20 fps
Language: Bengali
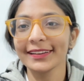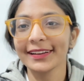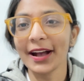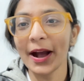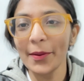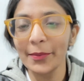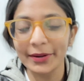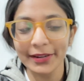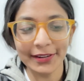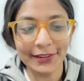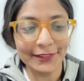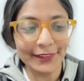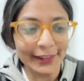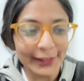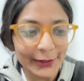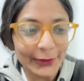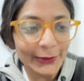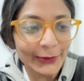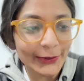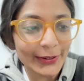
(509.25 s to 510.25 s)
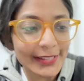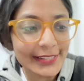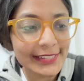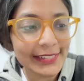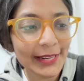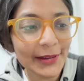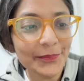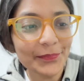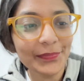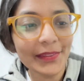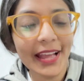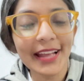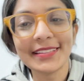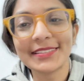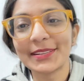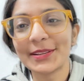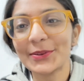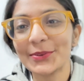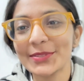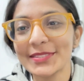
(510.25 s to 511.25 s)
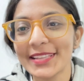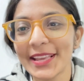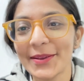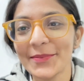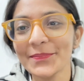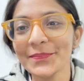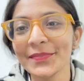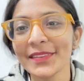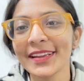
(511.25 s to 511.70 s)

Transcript: খাবারের ভিডিও করেছিলাম আজকেও সেম